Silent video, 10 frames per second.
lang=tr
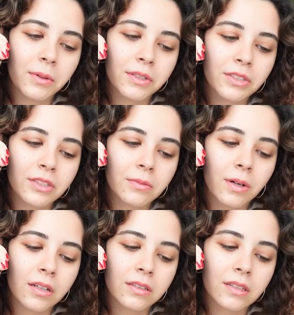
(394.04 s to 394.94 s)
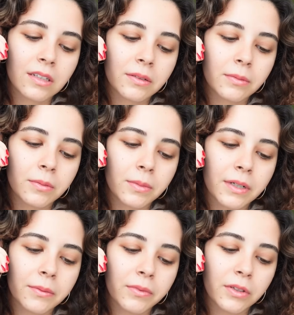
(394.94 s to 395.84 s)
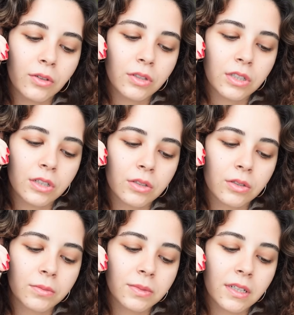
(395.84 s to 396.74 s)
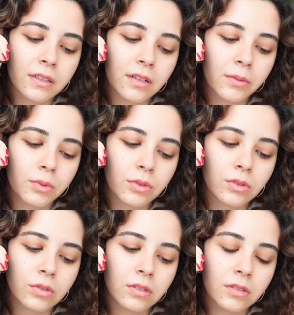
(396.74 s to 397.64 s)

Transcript: aşkım aldıklarımı bakıp video çekiyorum. Sen ne yapıyorsun?